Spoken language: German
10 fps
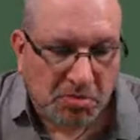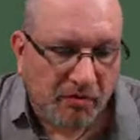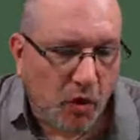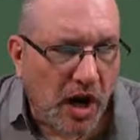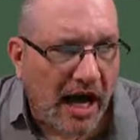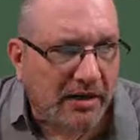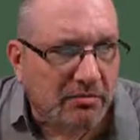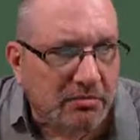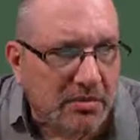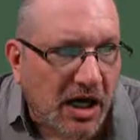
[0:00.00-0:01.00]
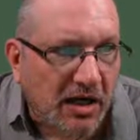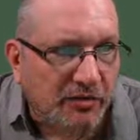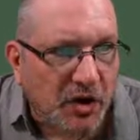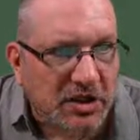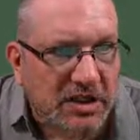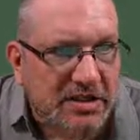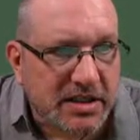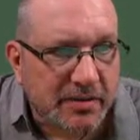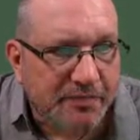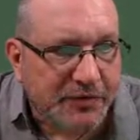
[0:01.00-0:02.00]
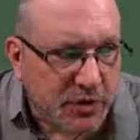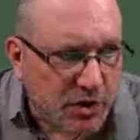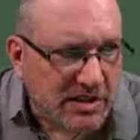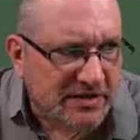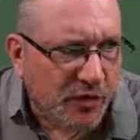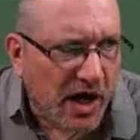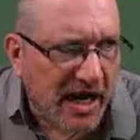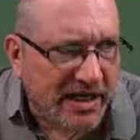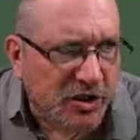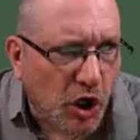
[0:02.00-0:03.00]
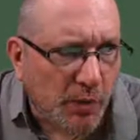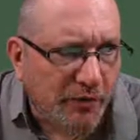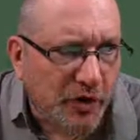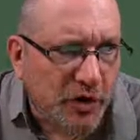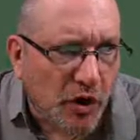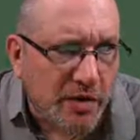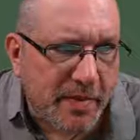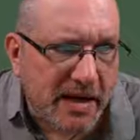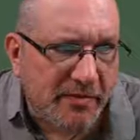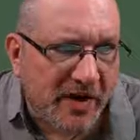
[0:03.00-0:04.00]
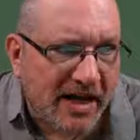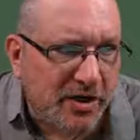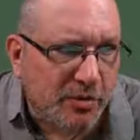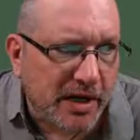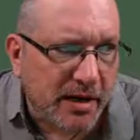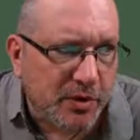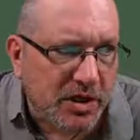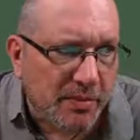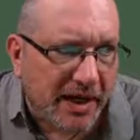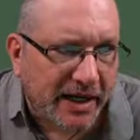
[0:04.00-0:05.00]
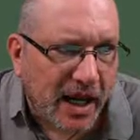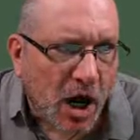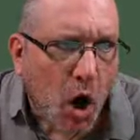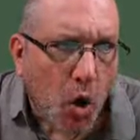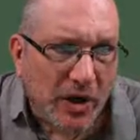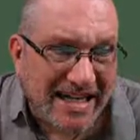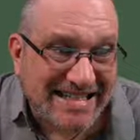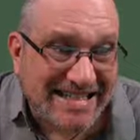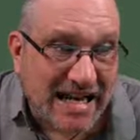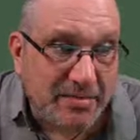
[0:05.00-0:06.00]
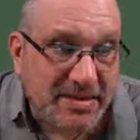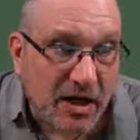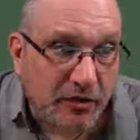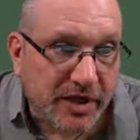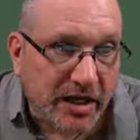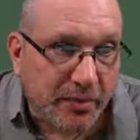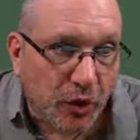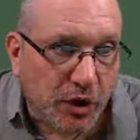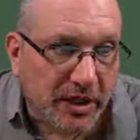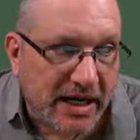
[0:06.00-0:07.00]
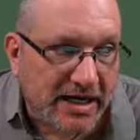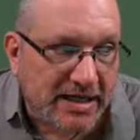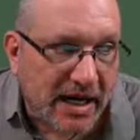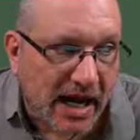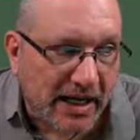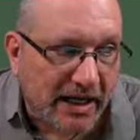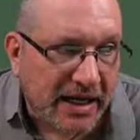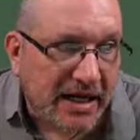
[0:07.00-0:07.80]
»Wohlan«, antwortete sie, »du sollst vorher einen Korb voll Gold meinem Vater und meiner Mutter bringen und es selbst auf deinem Rücken hintragen.